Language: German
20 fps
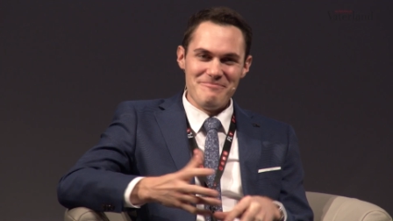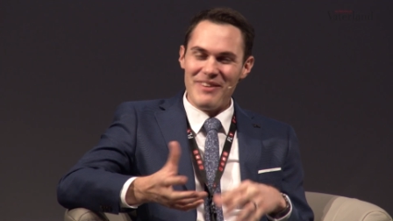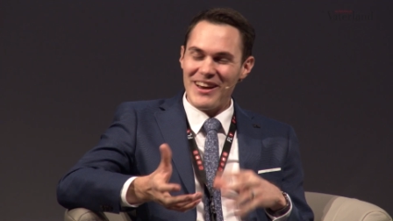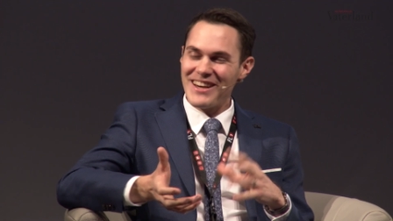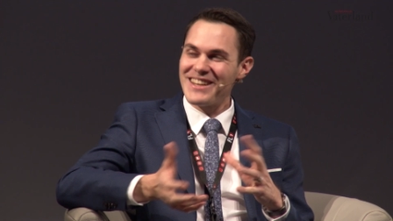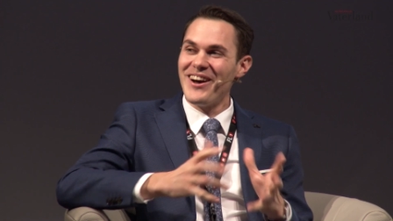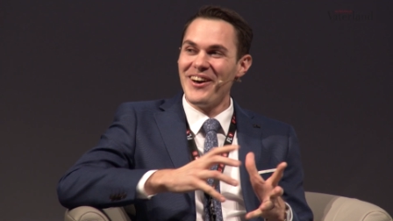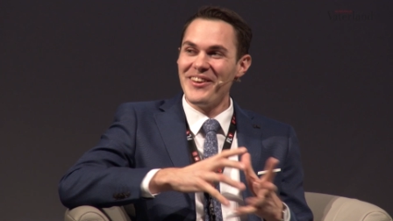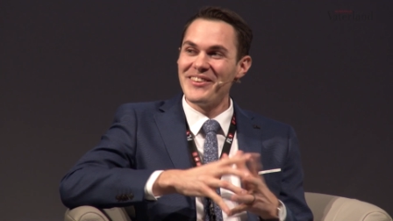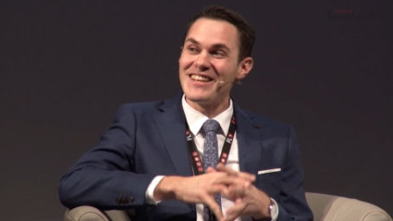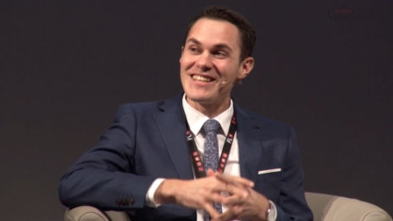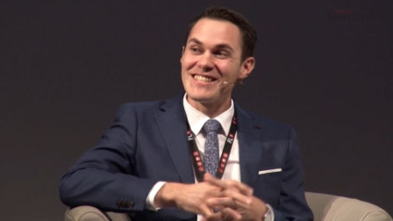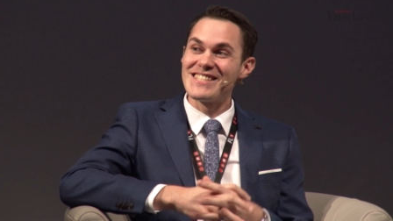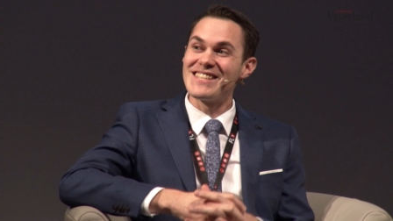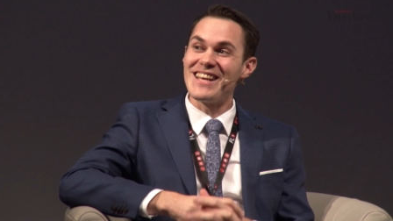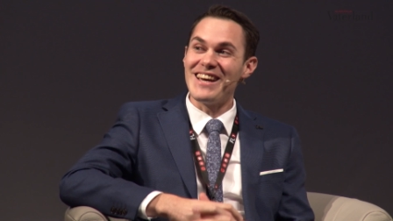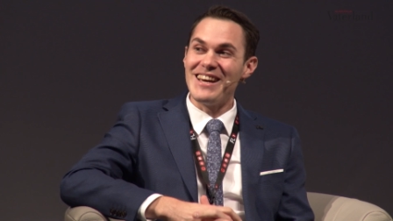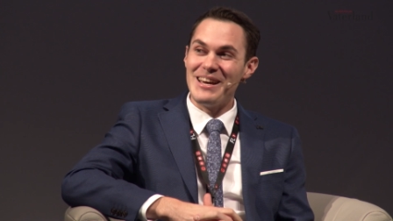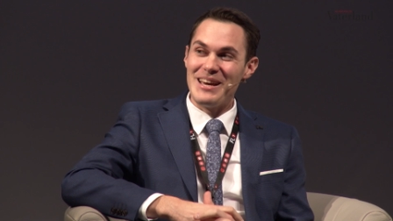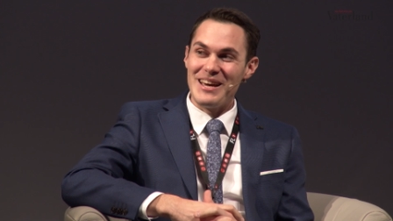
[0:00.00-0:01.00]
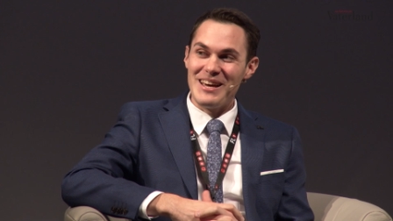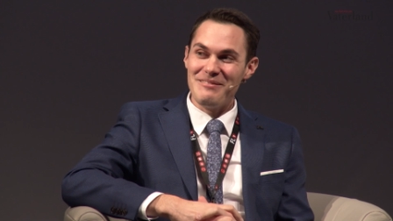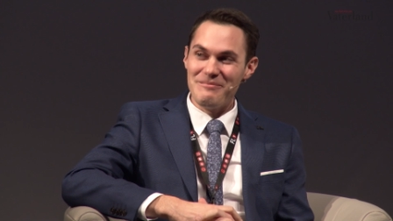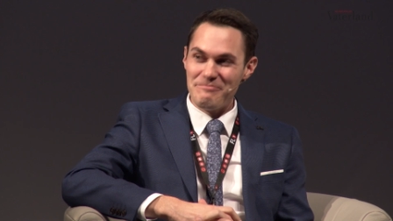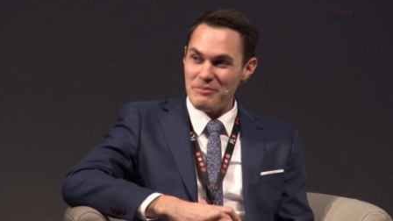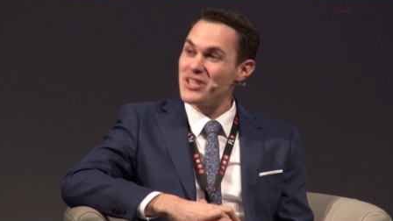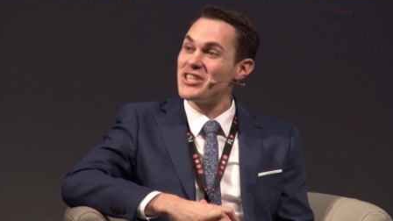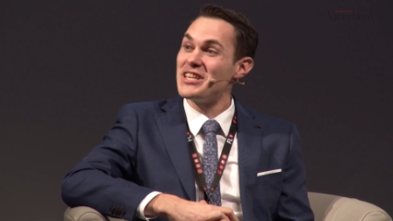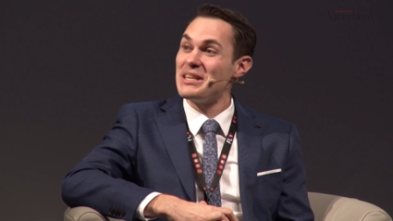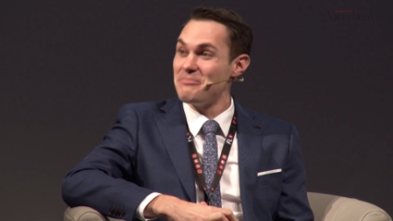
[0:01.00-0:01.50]
man kann das äh,
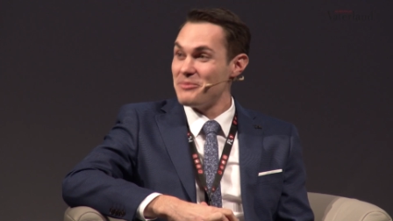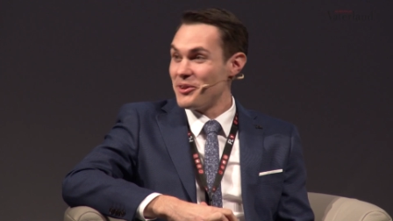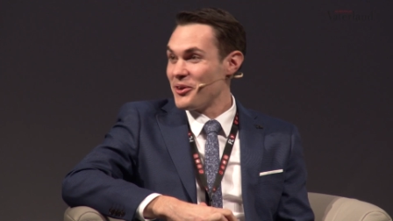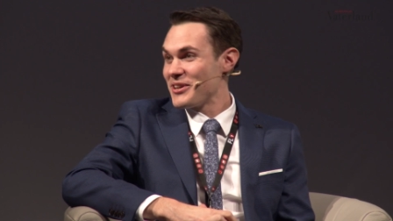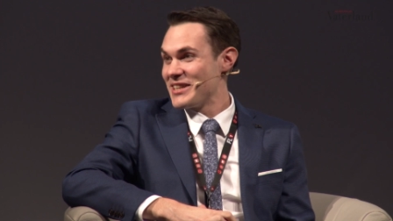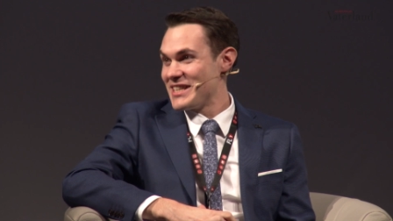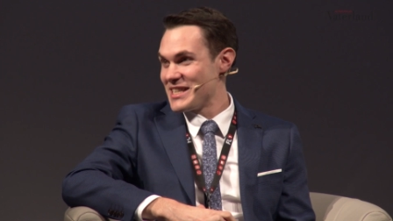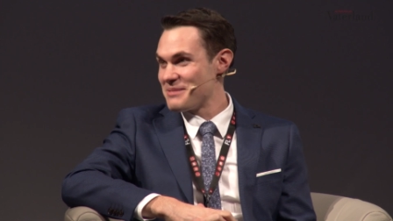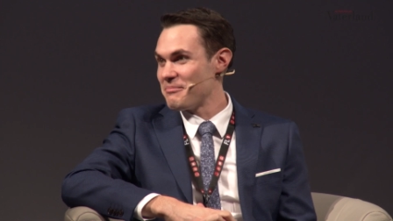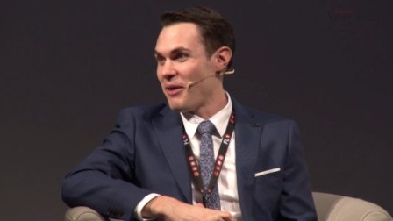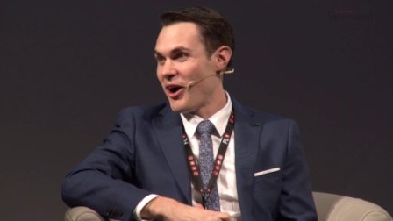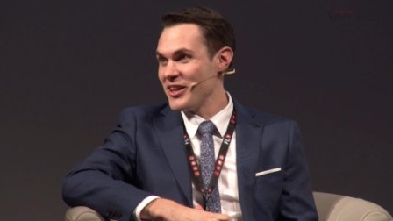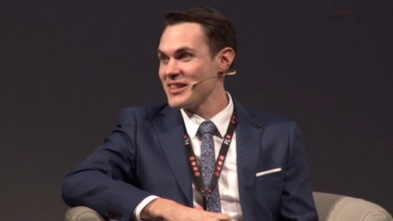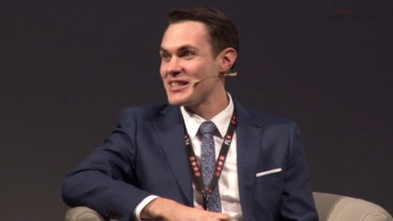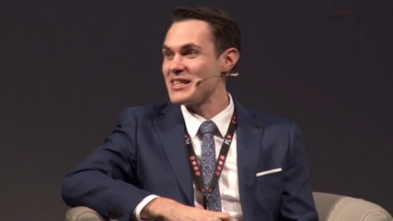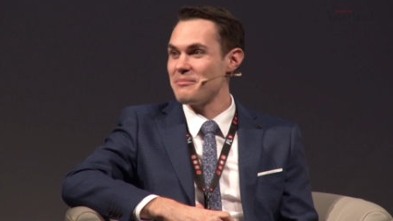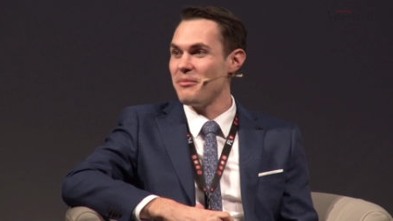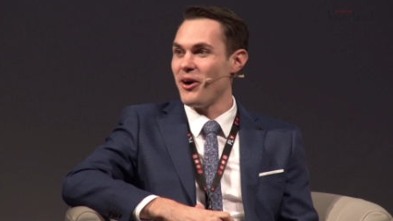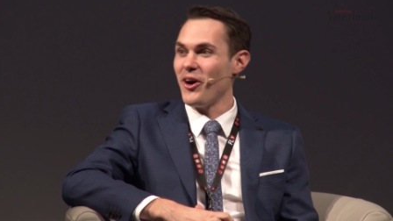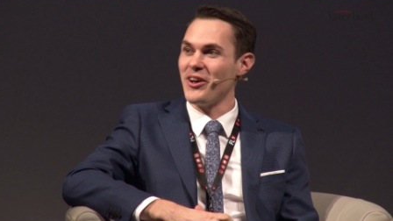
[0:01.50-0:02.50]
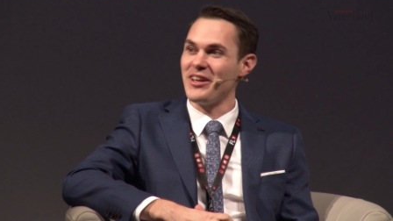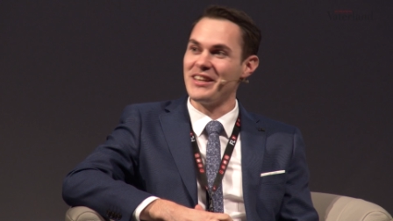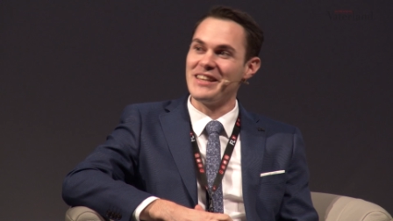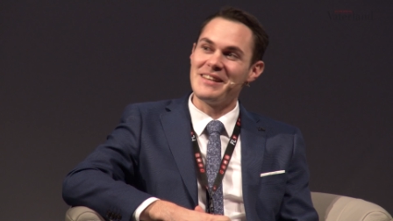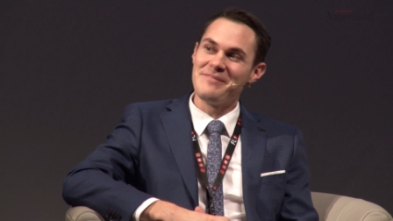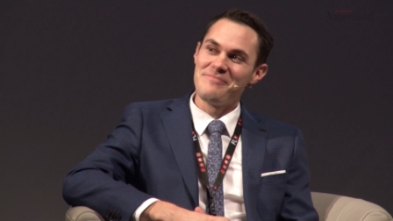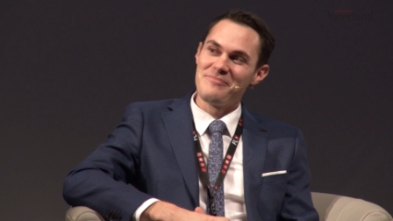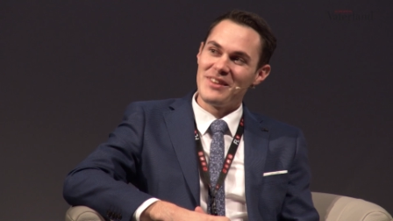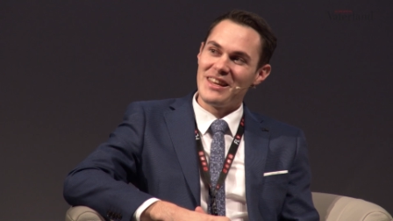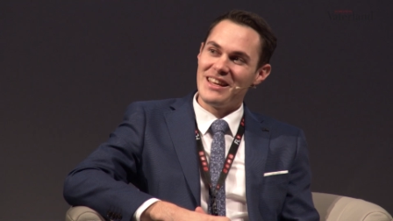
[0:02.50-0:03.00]
bestimmt noch in diesem Alter machen.
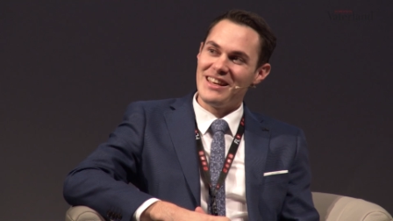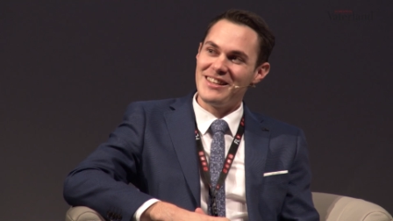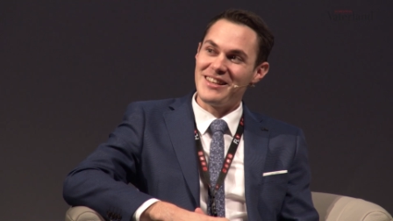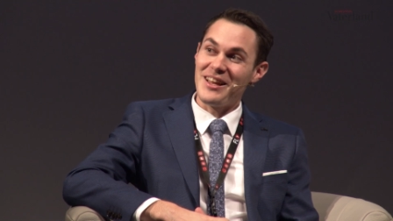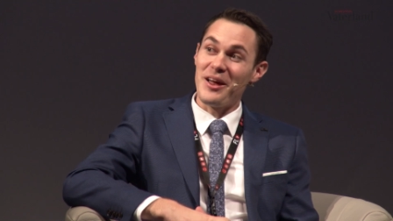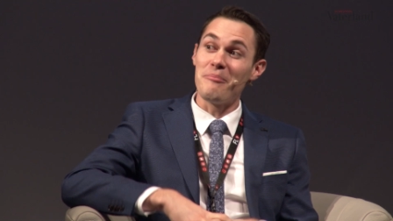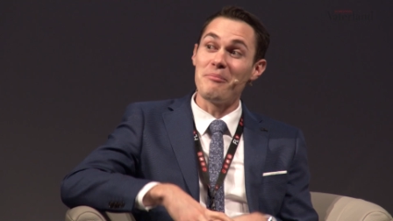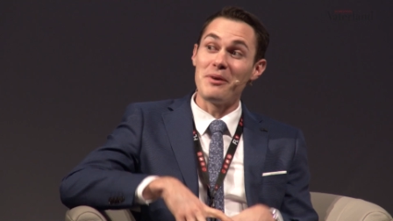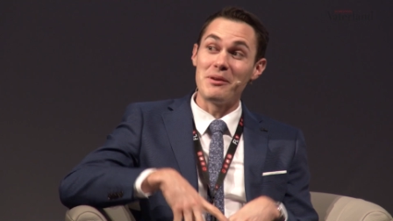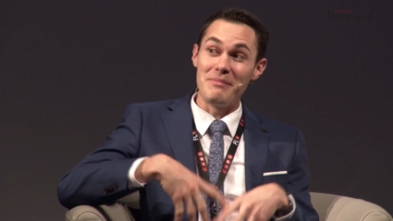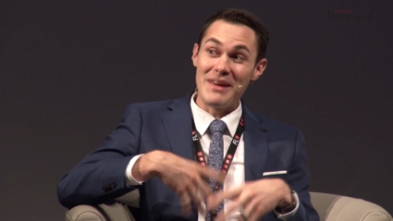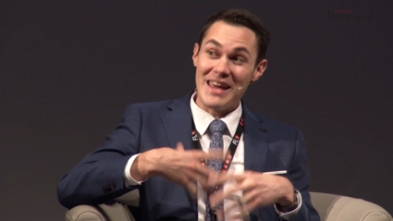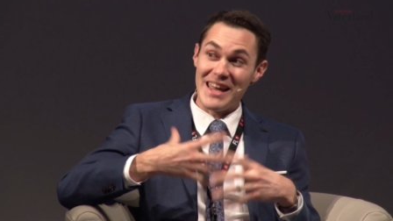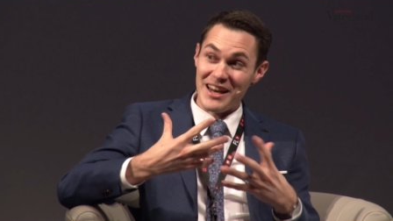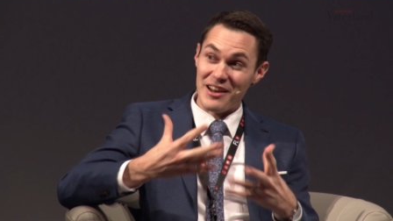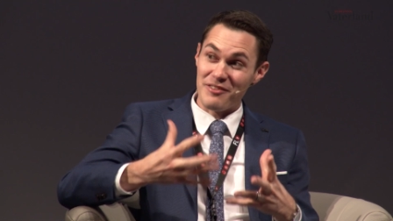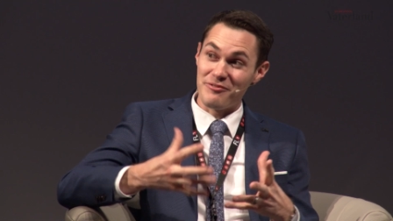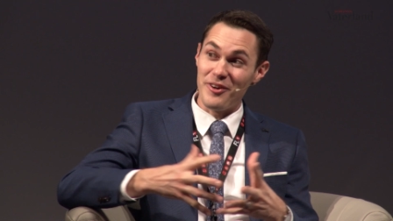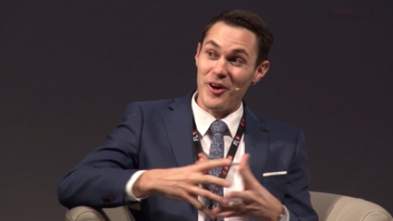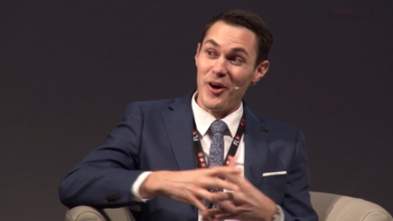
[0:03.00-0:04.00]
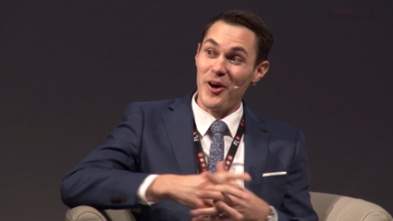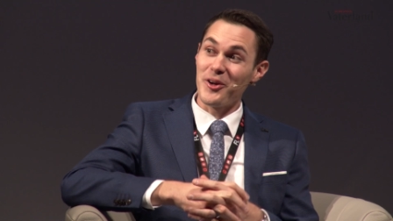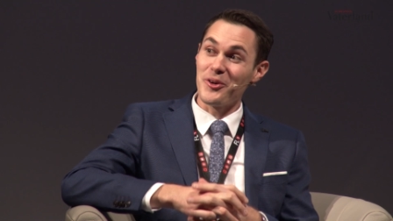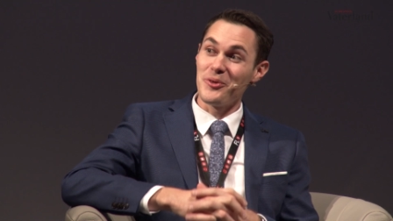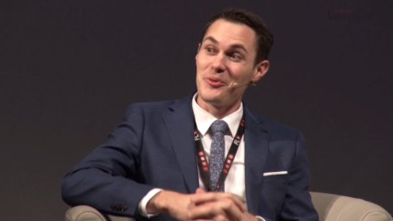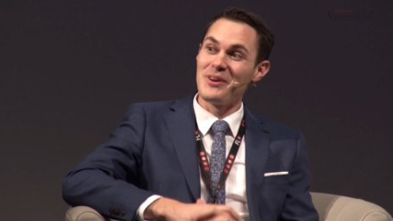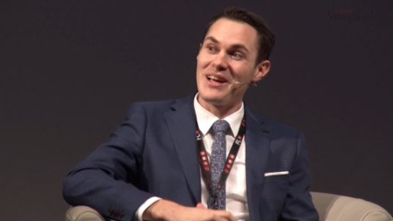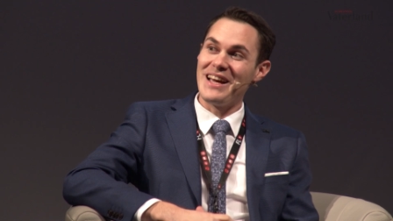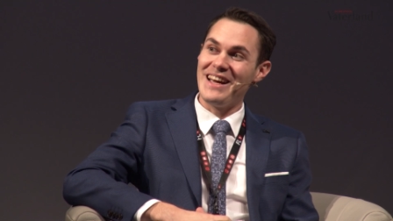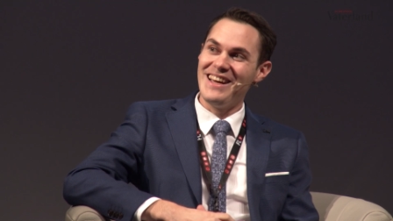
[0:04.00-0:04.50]
Da hat man mehr
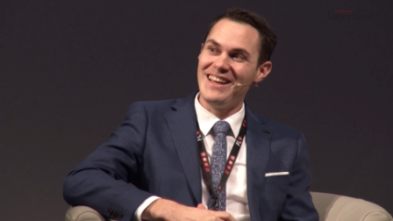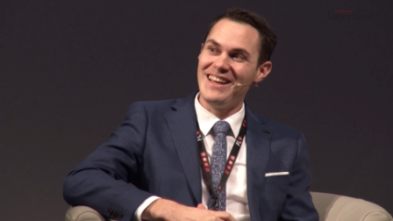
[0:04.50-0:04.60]
Erfahrung,